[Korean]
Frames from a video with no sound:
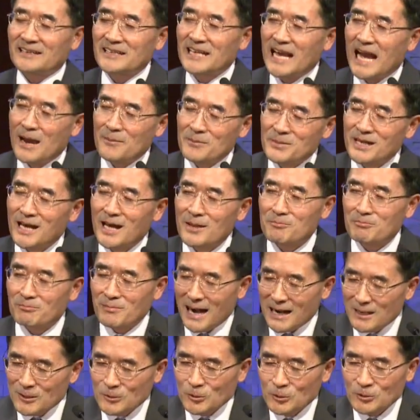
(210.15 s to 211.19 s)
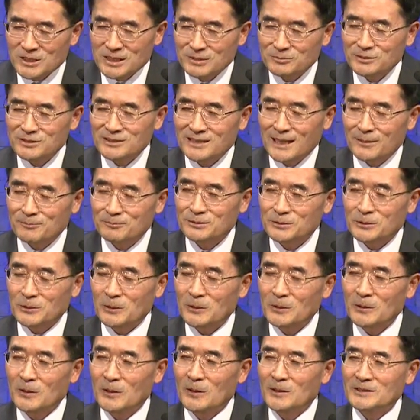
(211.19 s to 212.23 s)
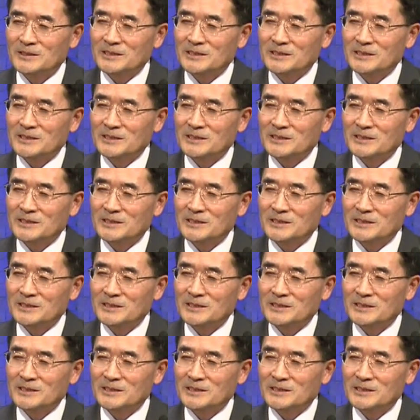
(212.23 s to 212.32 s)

암이란 말도 기분 나쁘고